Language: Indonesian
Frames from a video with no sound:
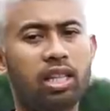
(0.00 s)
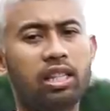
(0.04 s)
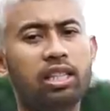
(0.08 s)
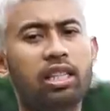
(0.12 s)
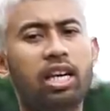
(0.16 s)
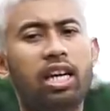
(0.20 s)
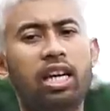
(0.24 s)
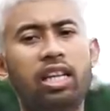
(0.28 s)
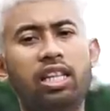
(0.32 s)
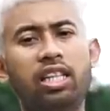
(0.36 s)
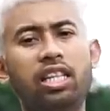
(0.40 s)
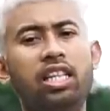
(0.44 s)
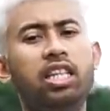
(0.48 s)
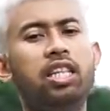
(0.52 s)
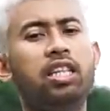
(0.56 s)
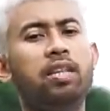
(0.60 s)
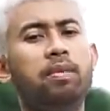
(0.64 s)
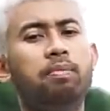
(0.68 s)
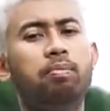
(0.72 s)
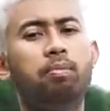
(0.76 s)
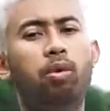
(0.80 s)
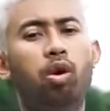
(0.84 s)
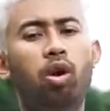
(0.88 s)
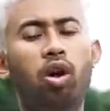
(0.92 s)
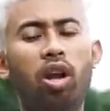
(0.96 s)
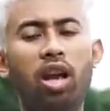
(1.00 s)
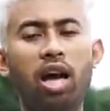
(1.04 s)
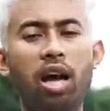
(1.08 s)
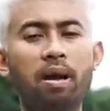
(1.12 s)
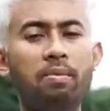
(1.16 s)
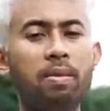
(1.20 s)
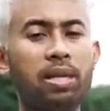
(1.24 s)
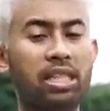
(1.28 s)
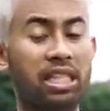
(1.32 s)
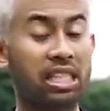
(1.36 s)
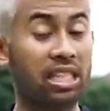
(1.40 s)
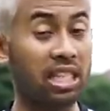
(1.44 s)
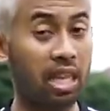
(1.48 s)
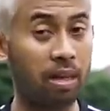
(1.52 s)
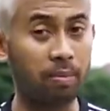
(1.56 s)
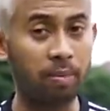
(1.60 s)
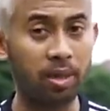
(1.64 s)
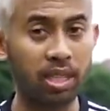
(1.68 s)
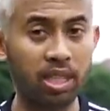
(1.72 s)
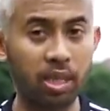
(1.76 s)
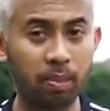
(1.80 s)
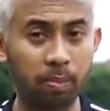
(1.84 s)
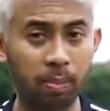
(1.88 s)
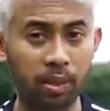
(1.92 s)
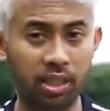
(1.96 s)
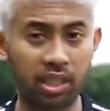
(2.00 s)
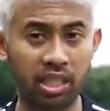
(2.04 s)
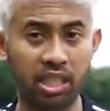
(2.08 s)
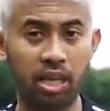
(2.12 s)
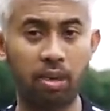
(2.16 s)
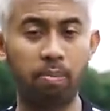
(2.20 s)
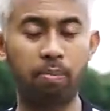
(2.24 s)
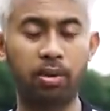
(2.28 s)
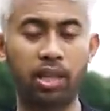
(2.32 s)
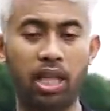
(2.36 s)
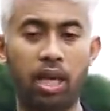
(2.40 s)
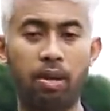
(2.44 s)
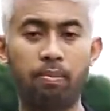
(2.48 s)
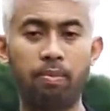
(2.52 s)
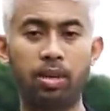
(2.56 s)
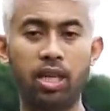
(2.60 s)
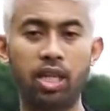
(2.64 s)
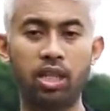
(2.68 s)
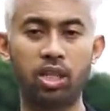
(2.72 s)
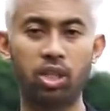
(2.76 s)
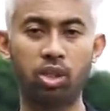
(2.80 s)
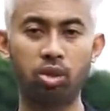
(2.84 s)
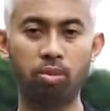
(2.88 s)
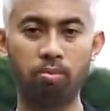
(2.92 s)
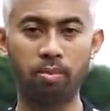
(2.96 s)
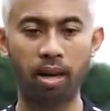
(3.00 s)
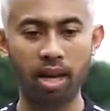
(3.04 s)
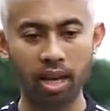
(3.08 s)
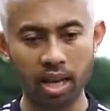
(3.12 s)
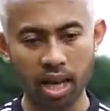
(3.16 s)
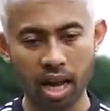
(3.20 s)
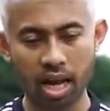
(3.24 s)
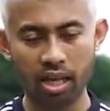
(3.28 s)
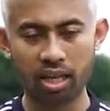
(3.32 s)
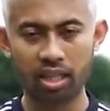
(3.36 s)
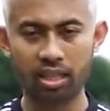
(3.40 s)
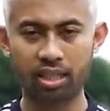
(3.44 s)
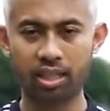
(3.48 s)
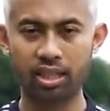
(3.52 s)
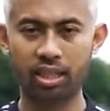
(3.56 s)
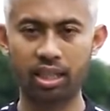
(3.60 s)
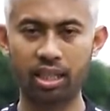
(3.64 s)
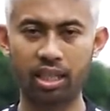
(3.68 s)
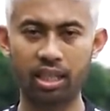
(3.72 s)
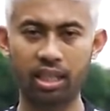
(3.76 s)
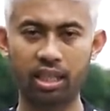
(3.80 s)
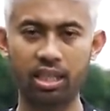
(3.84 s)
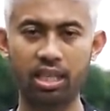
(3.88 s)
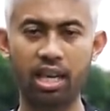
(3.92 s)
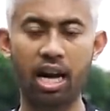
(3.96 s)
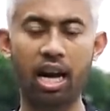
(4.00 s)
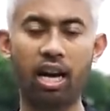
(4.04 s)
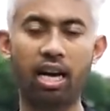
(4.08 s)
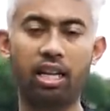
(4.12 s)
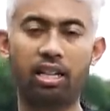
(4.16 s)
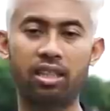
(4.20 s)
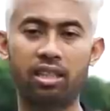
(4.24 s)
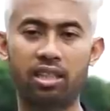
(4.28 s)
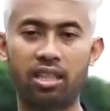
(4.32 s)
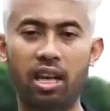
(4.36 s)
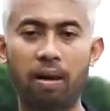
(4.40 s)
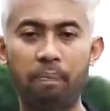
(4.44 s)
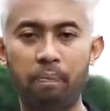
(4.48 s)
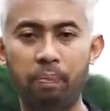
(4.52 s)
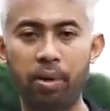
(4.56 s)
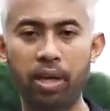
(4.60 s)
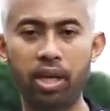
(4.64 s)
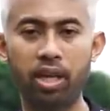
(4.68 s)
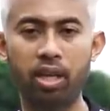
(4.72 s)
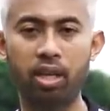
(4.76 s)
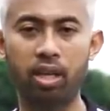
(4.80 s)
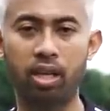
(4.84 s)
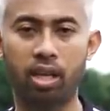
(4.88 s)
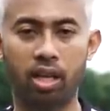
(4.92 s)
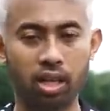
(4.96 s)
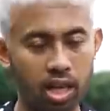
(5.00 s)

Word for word: Jadi bola masih sama seperti yang pertama, cuman agak sedikit diangkat ke samping,